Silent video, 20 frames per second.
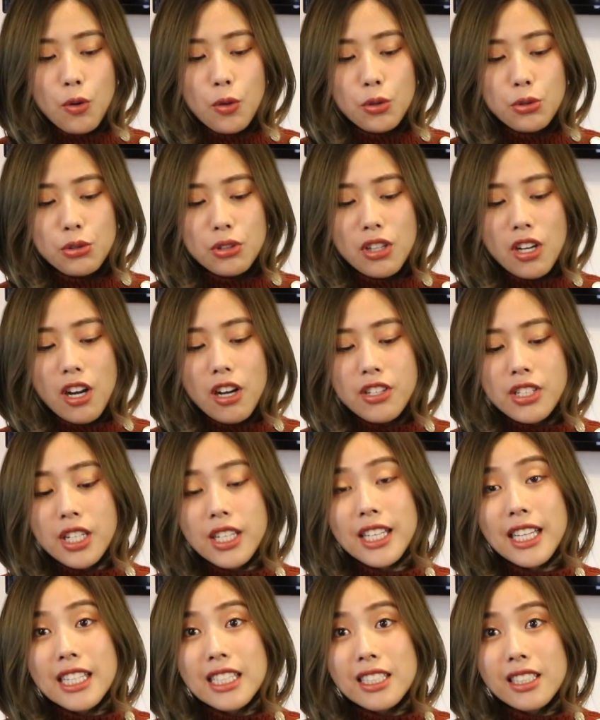我觉得哦，这
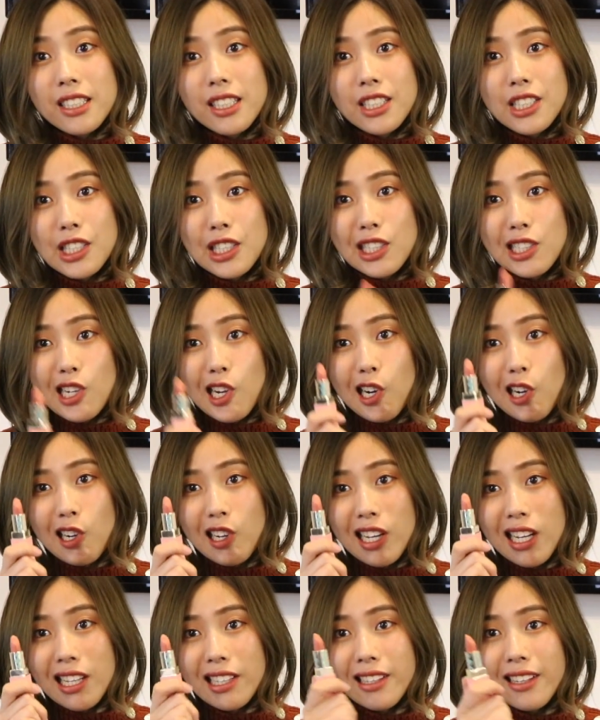个颜色也真的超好
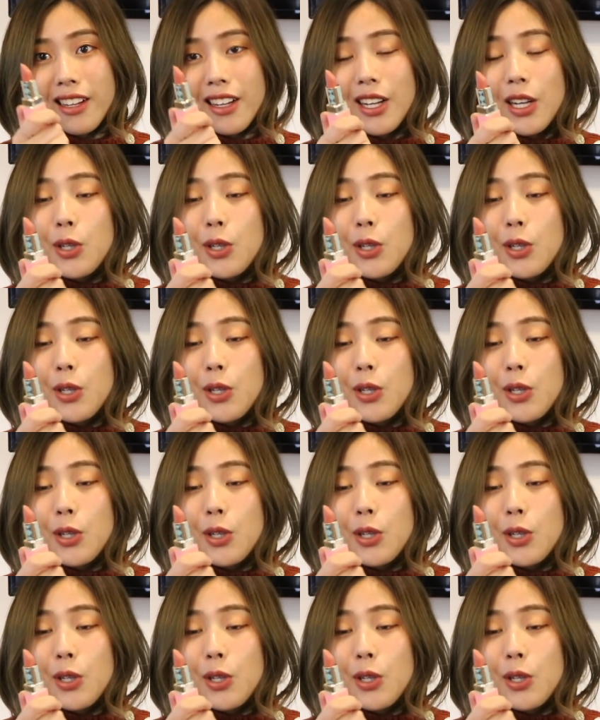看的，